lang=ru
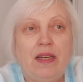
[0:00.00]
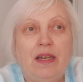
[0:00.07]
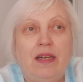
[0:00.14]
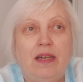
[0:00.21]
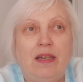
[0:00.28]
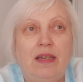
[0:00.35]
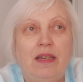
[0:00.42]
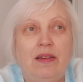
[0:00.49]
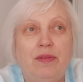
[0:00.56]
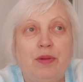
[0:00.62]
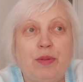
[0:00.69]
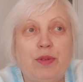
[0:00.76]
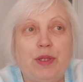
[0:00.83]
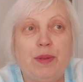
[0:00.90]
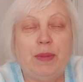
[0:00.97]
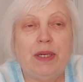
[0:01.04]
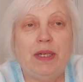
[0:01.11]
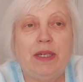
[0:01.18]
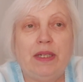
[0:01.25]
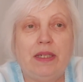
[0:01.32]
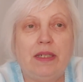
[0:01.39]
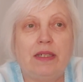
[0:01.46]
А, в общем,
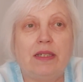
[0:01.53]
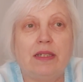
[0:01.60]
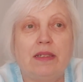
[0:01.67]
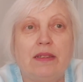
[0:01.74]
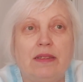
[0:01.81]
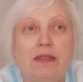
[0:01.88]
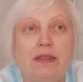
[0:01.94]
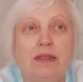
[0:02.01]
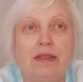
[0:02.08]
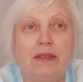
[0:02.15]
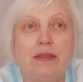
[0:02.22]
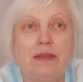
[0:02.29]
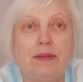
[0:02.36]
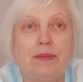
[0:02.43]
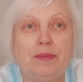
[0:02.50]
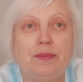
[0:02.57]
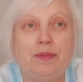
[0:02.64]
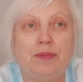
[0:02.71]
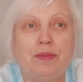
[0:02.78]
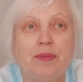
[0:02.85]
эм,